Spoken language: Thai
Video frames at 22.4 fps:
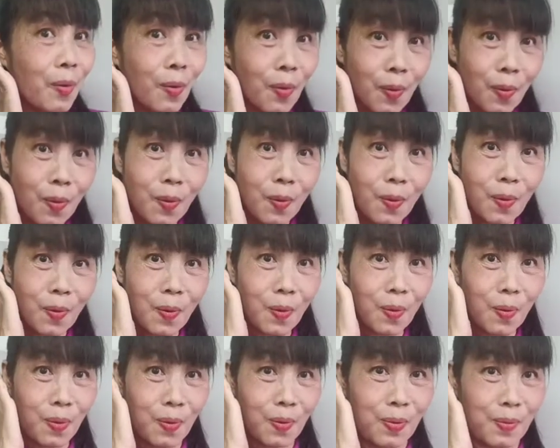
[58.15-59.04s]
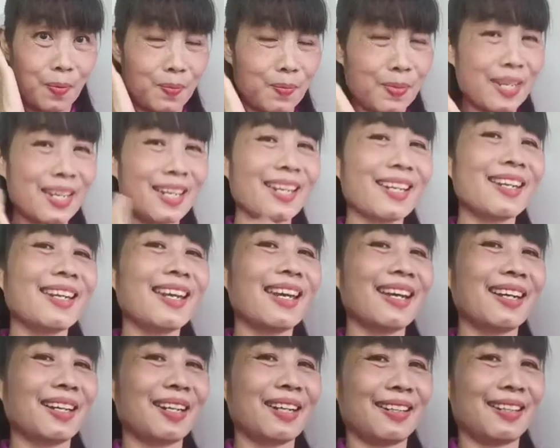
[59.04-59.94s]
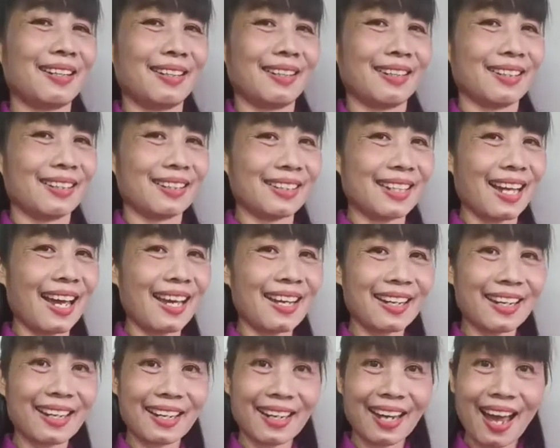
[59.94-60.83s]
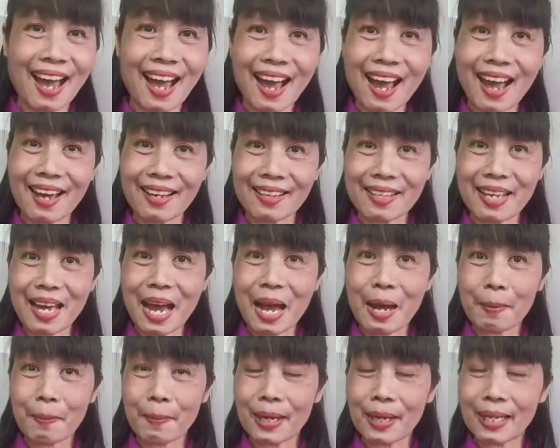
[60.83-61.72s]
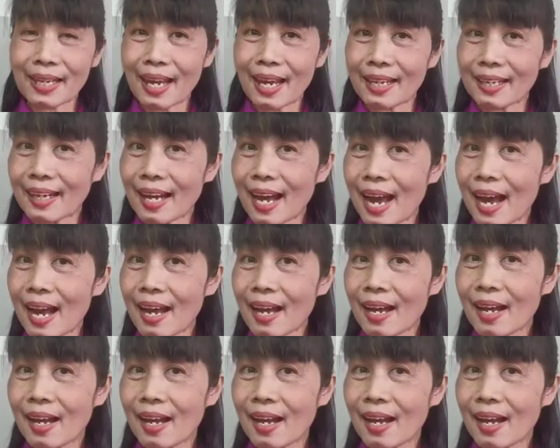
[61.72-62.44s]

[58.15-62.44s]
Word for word: อู้มีเด็ก ใจกล้าอยากไปไหนคะ